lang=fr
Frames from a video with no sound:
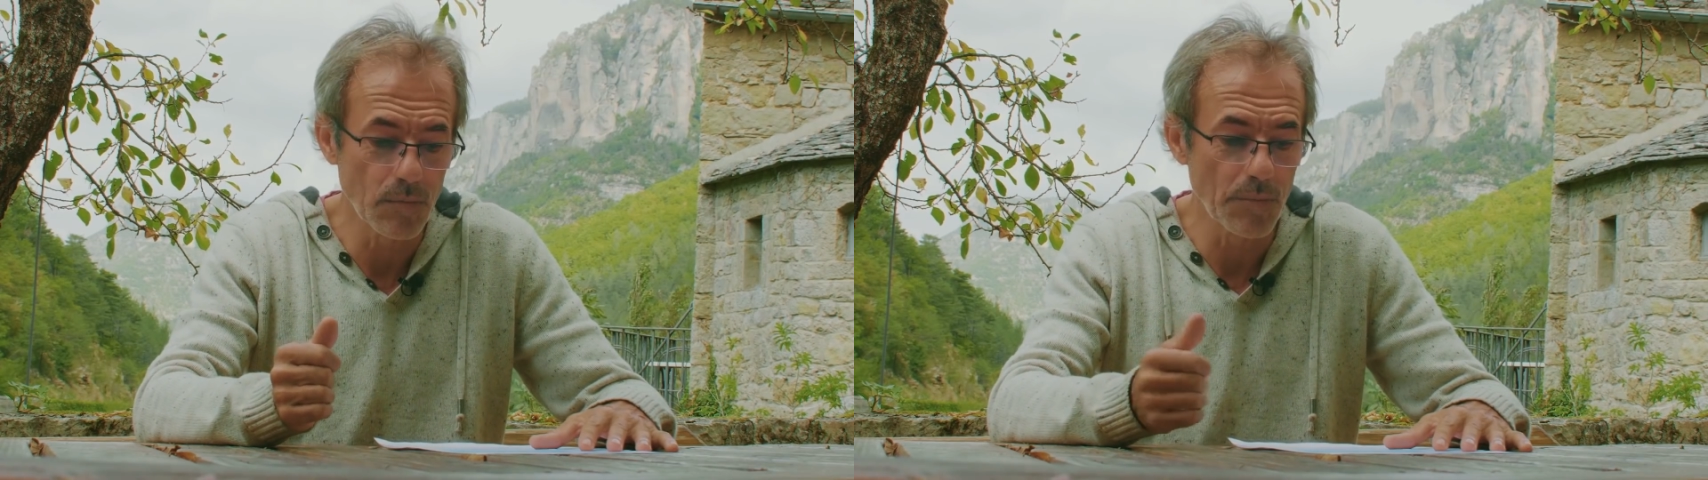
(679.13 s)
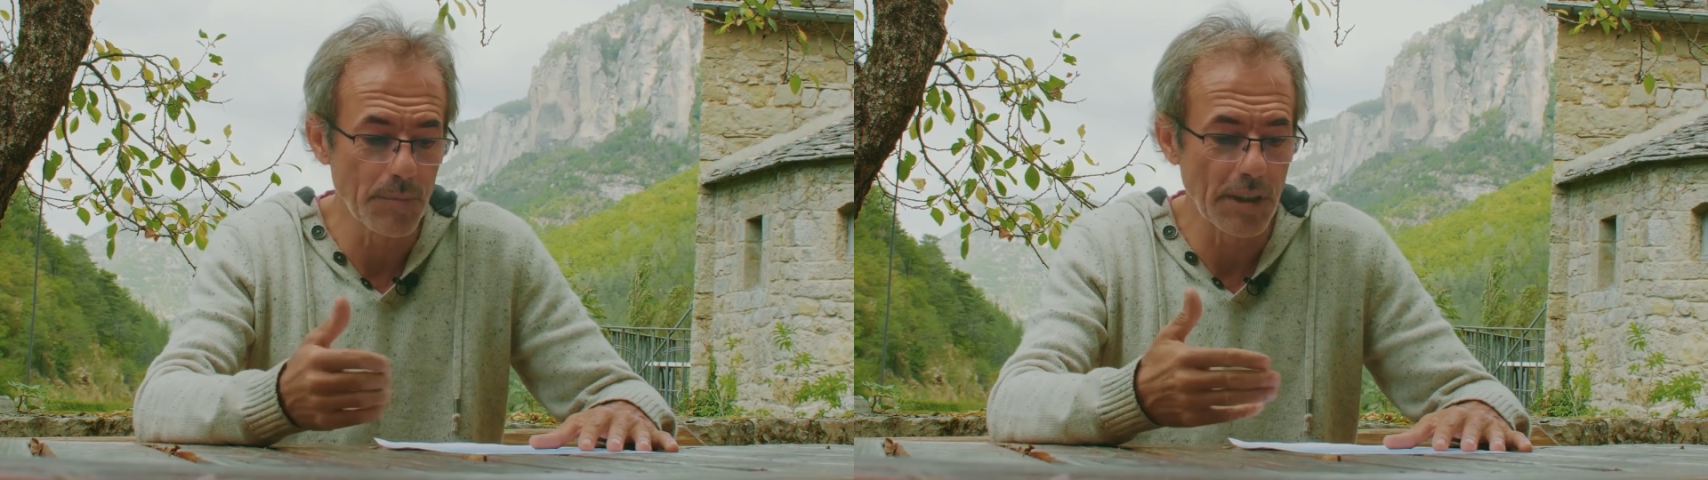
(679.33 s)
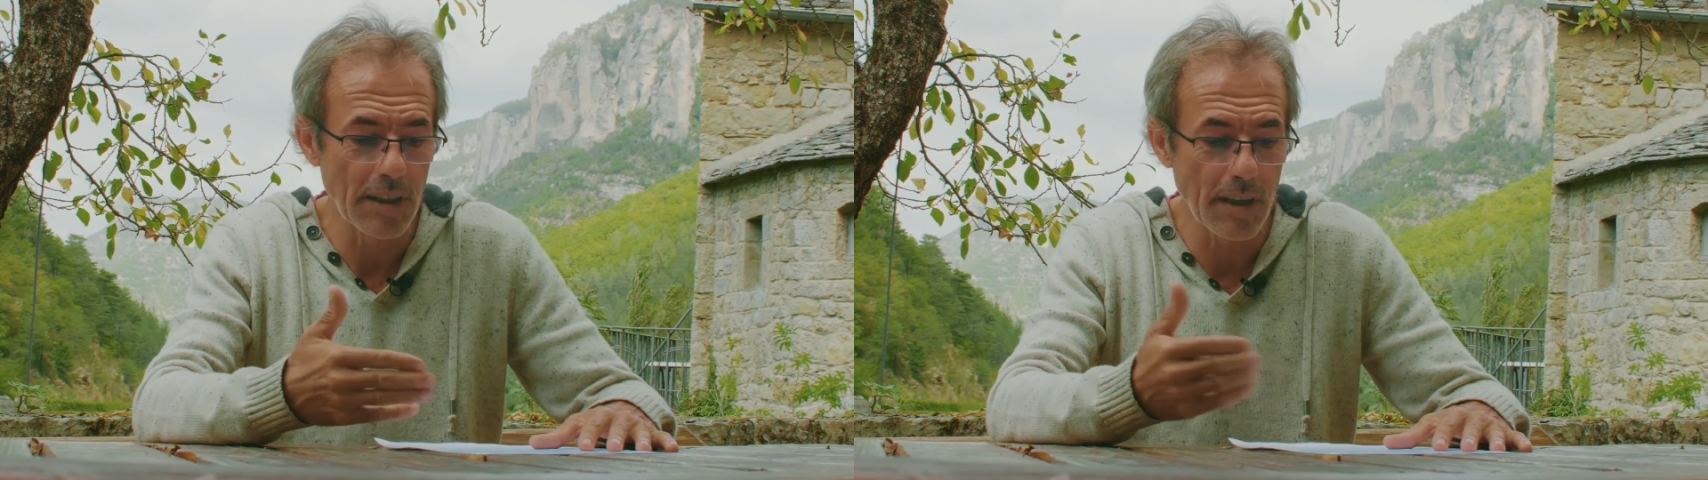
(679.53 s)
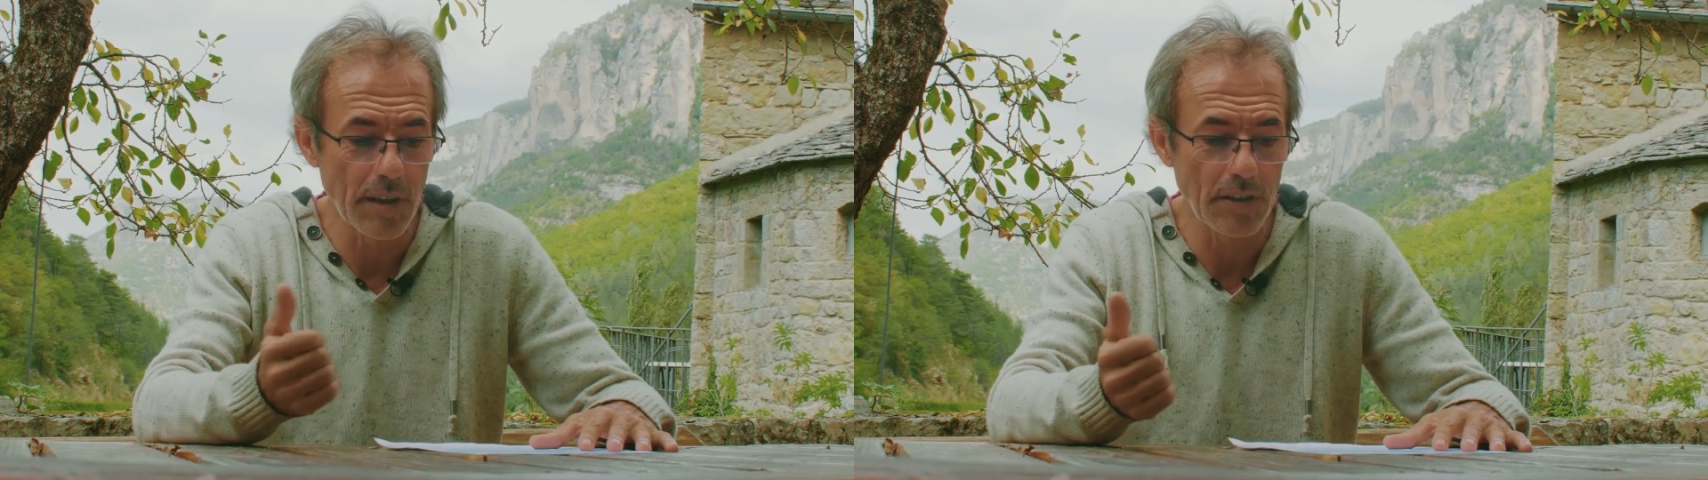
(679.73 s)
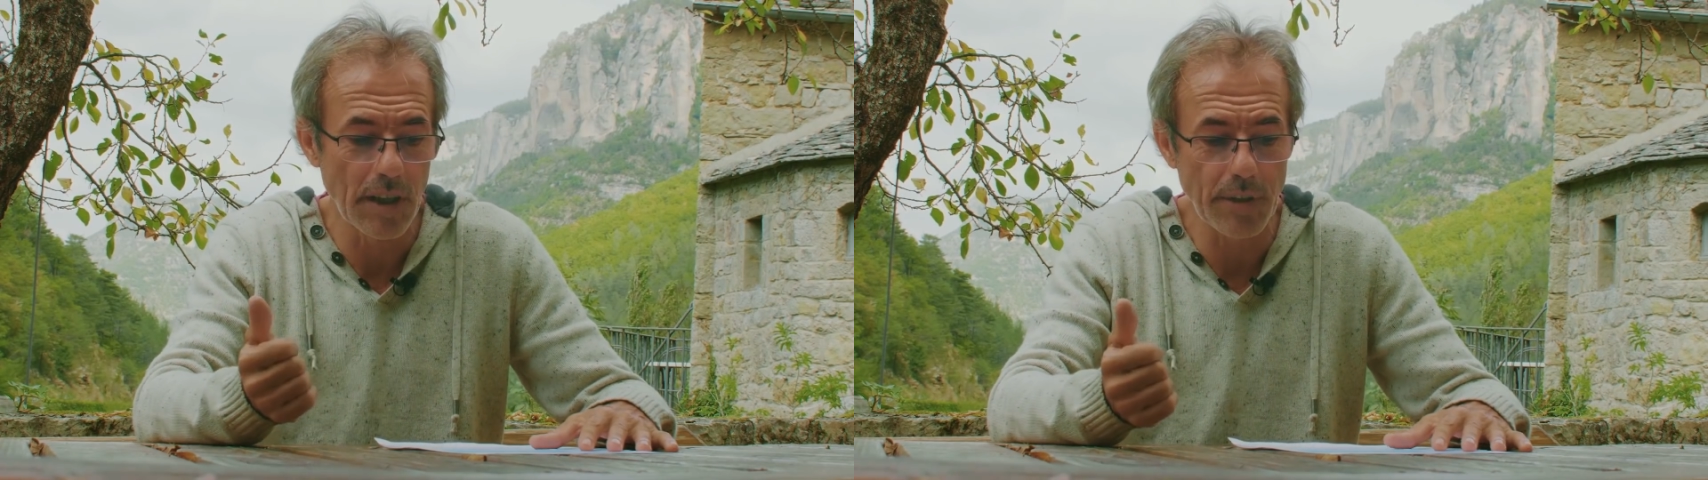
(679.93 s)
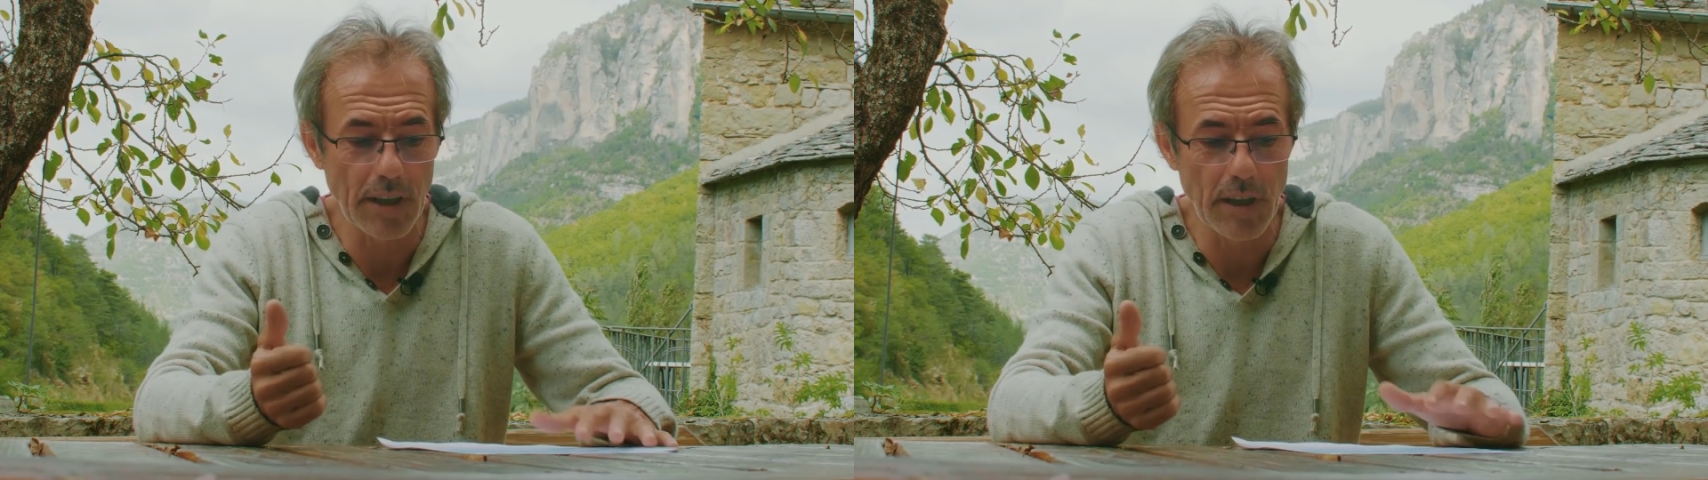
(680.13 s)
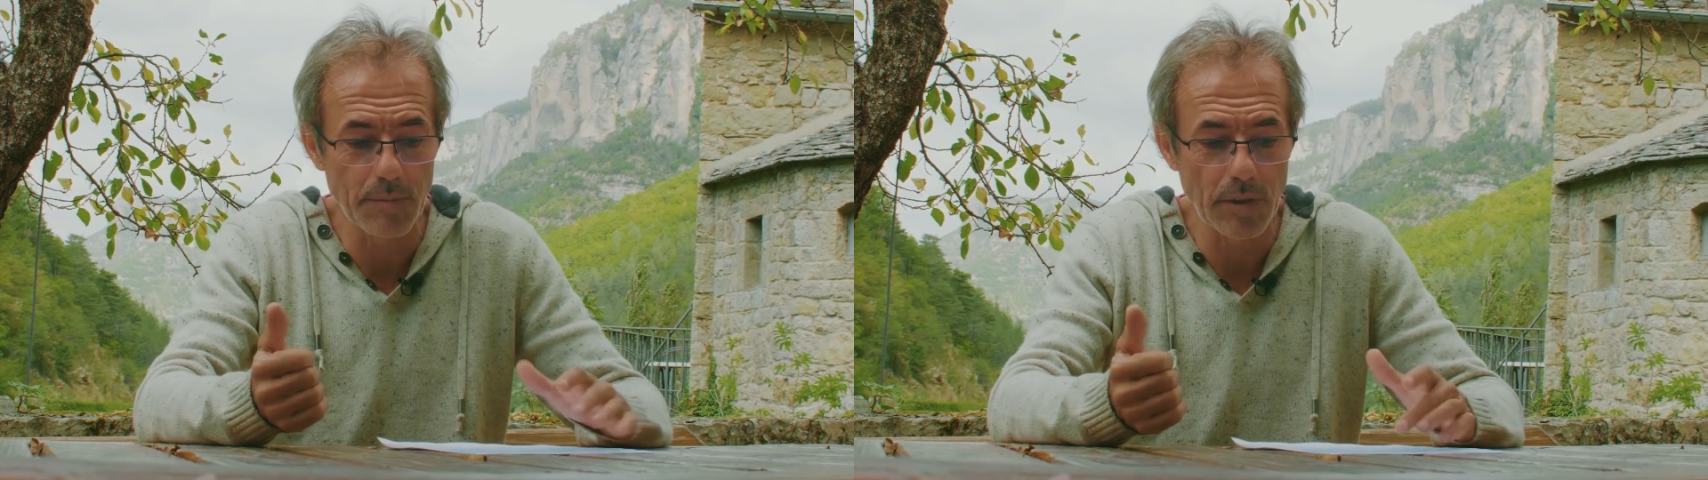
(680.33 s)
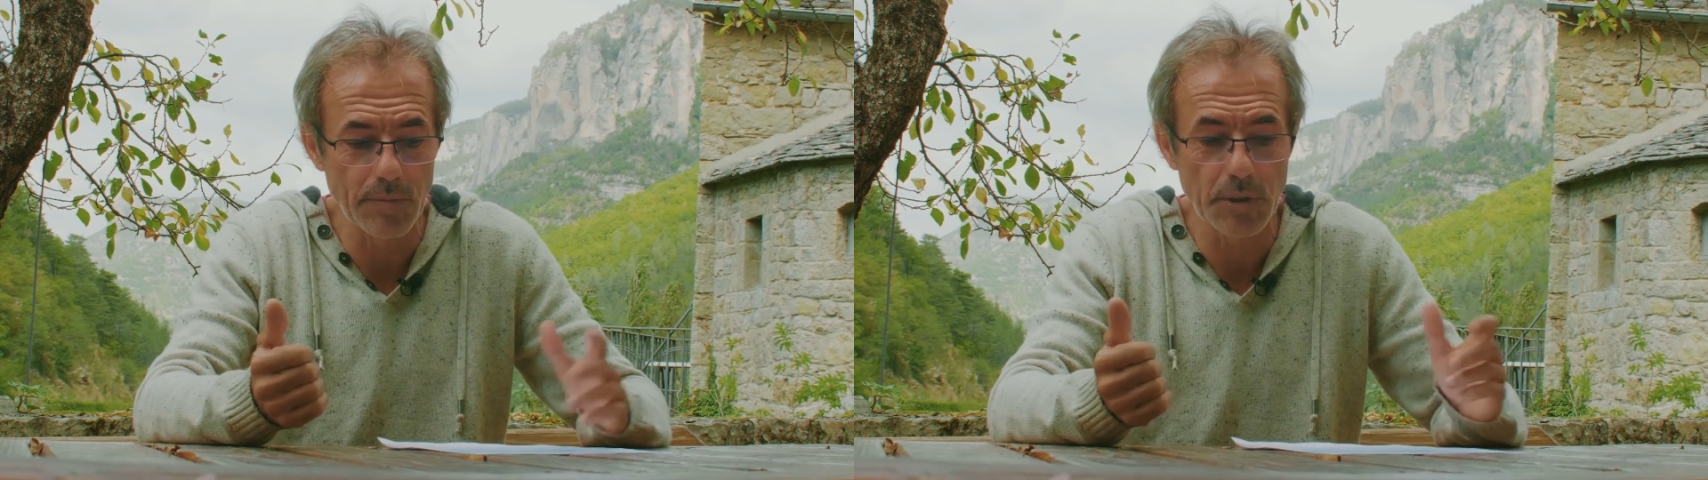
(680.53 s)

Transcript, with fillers: ou même en appelant